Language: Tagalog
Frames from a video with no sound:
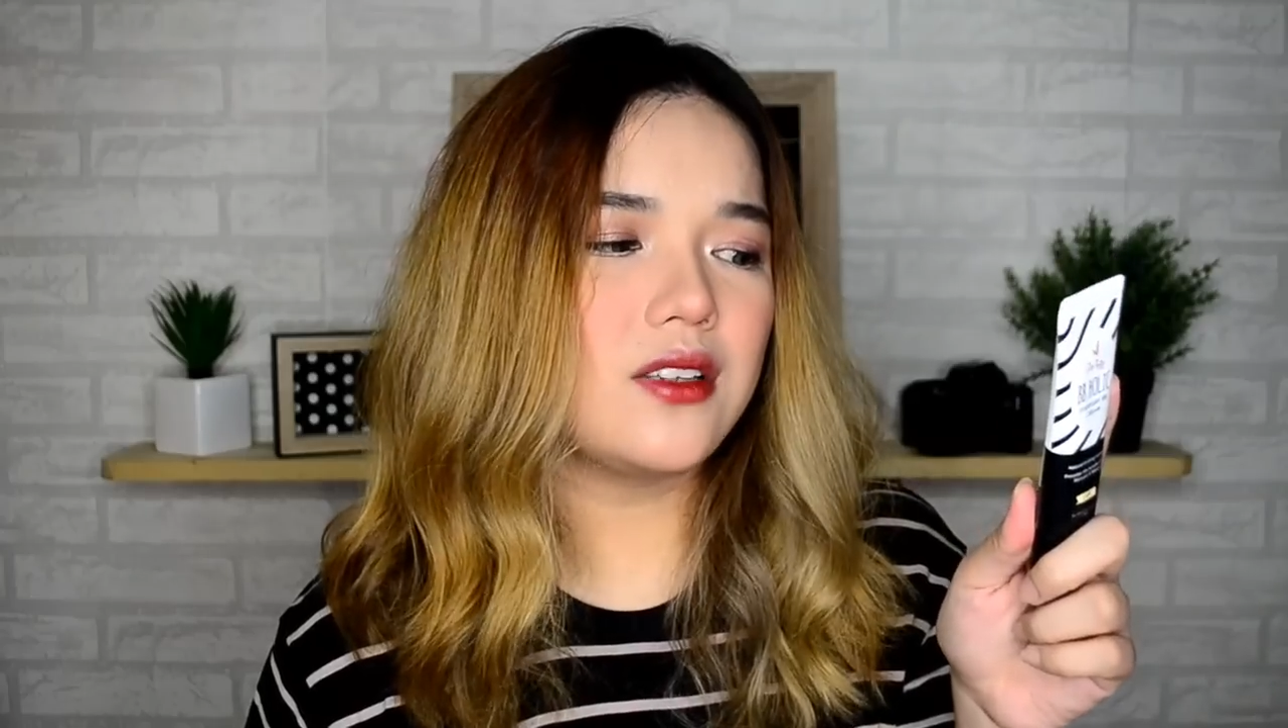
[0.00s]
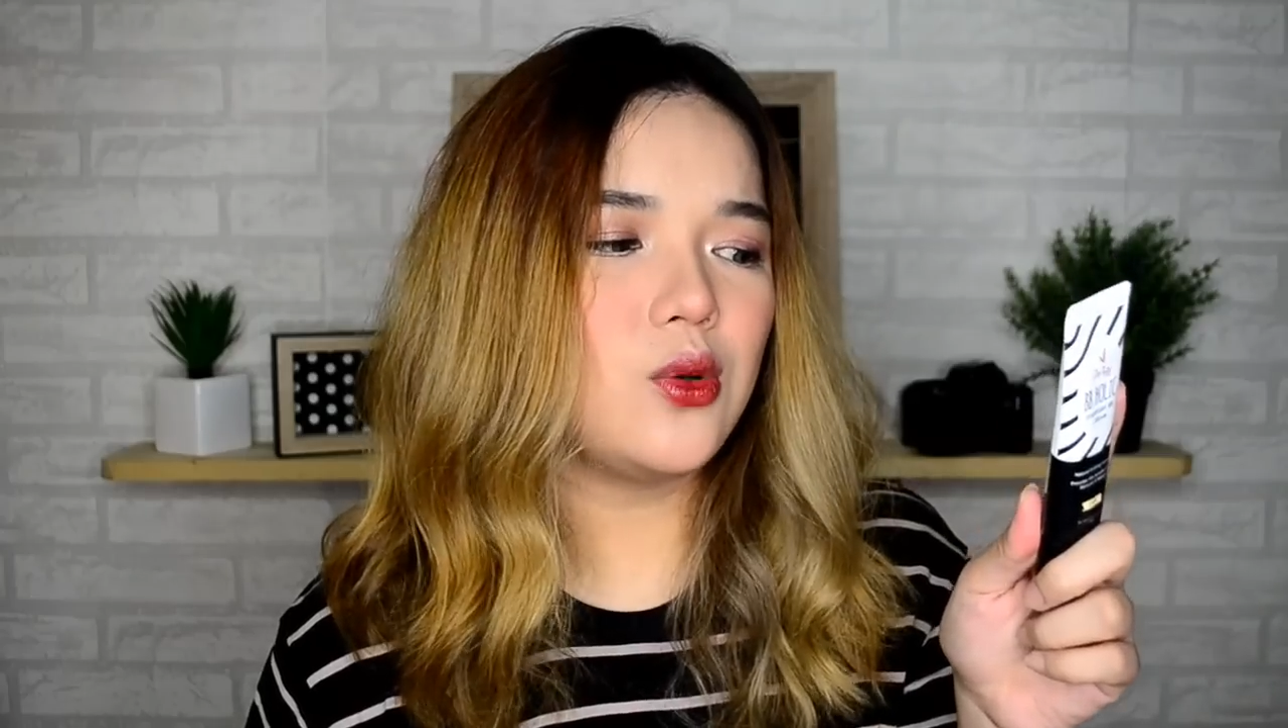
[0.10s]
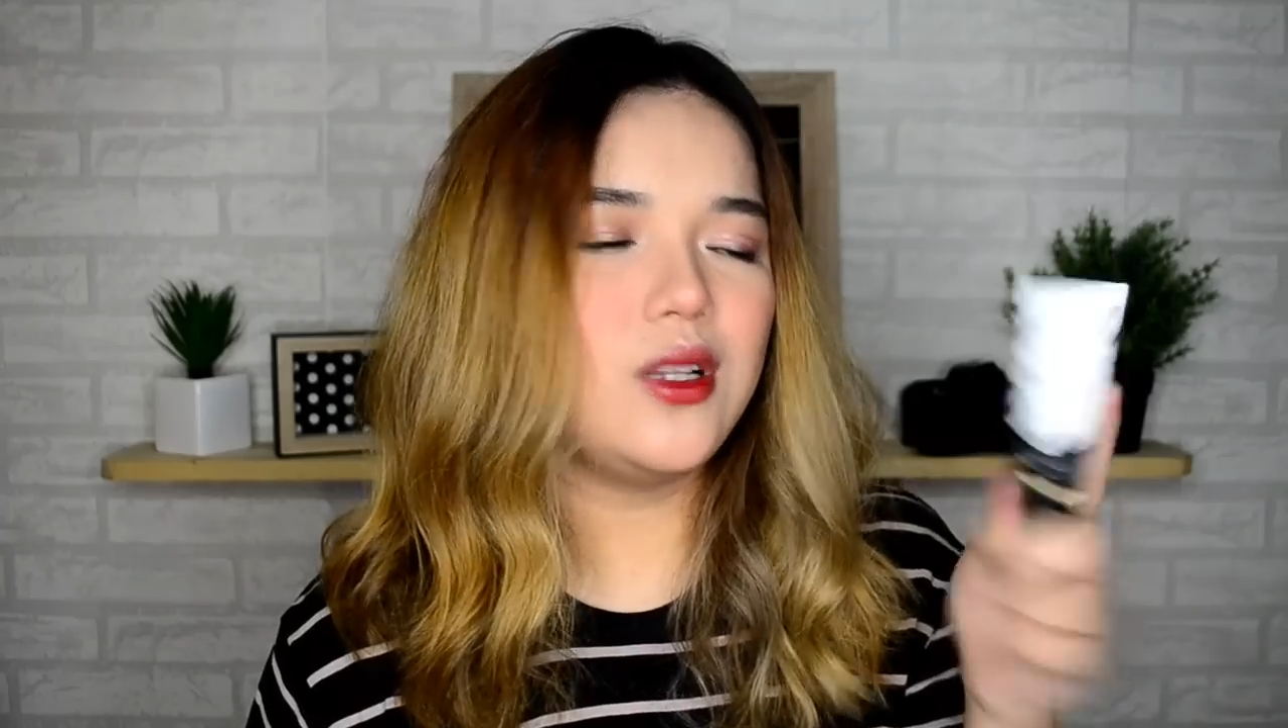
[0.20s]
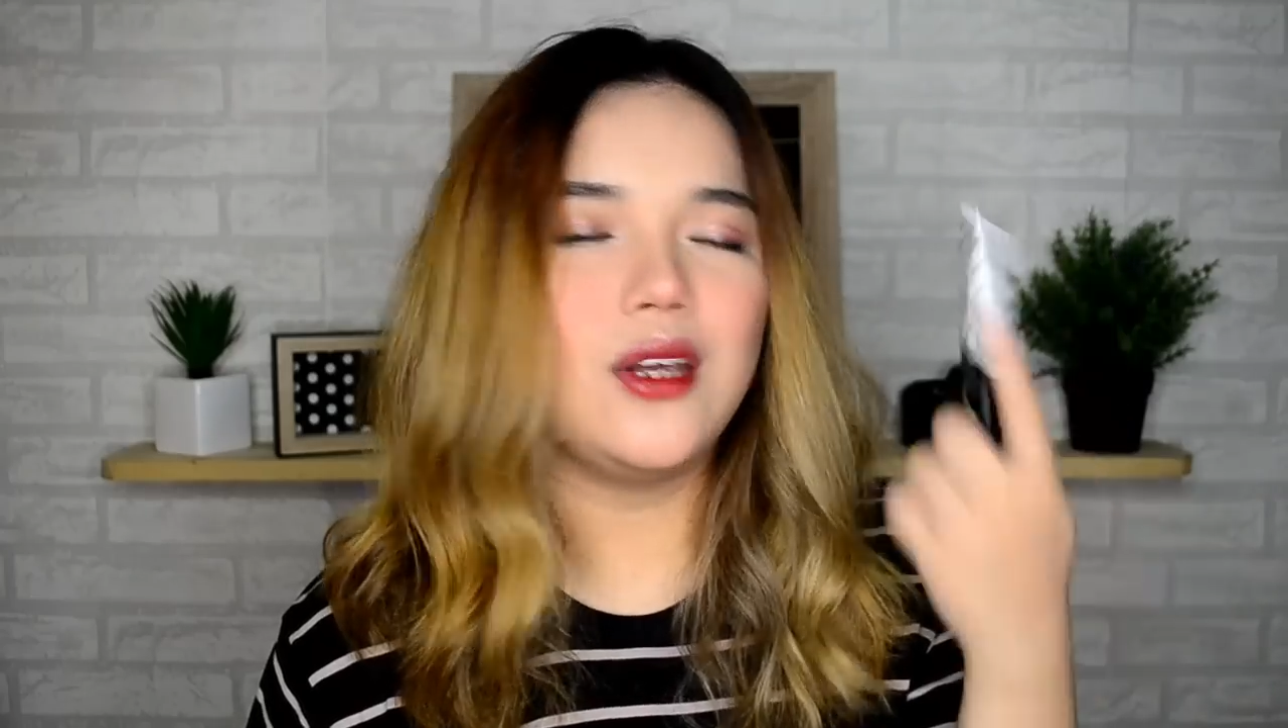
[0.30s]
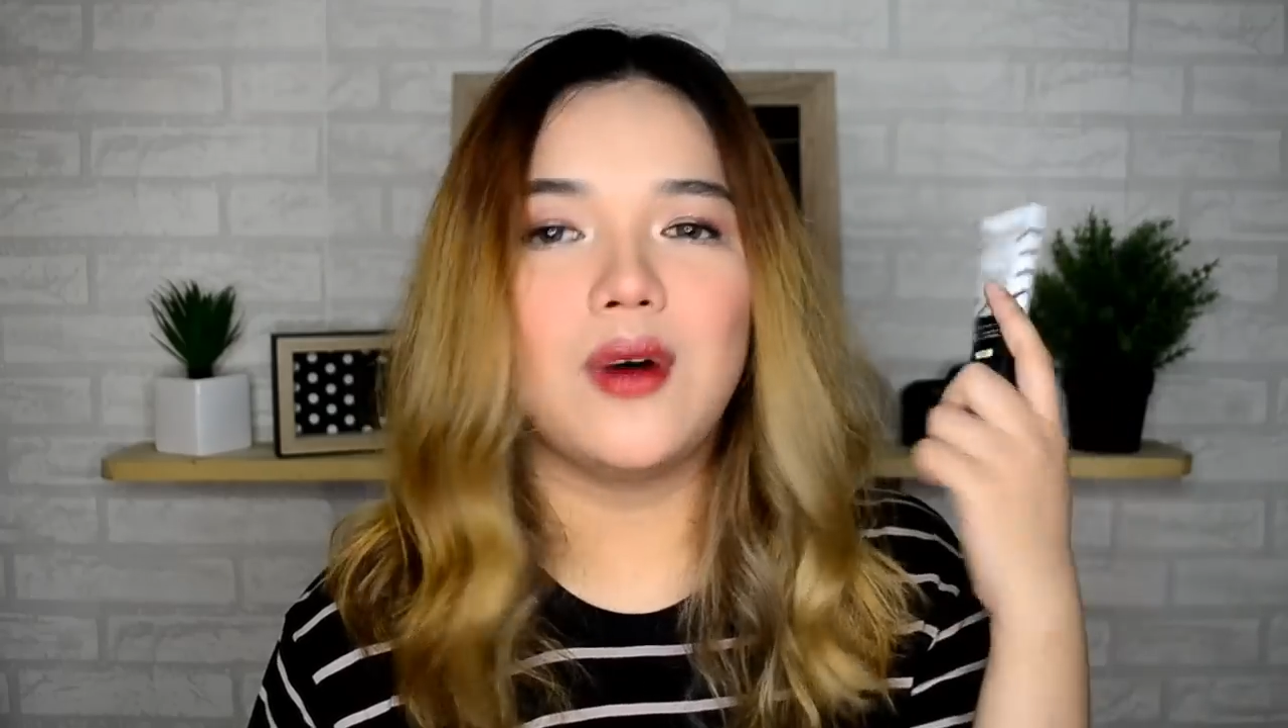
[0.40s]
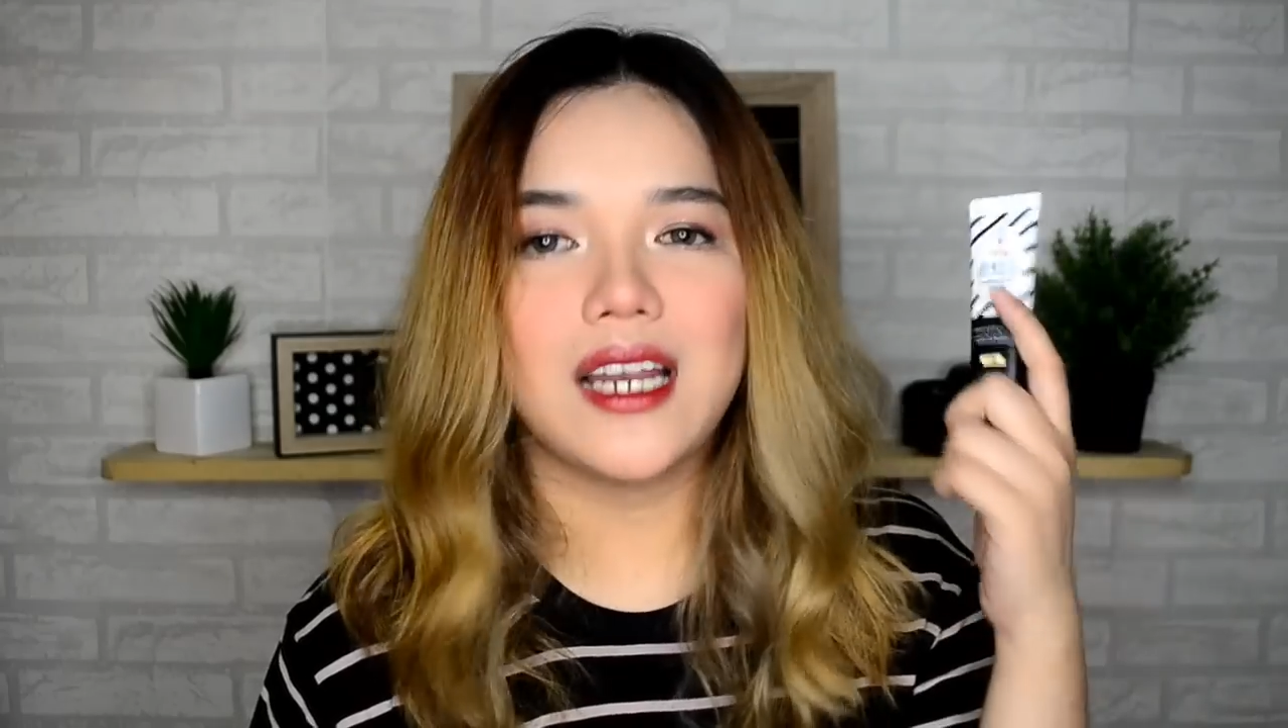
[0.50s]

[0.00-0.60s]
is only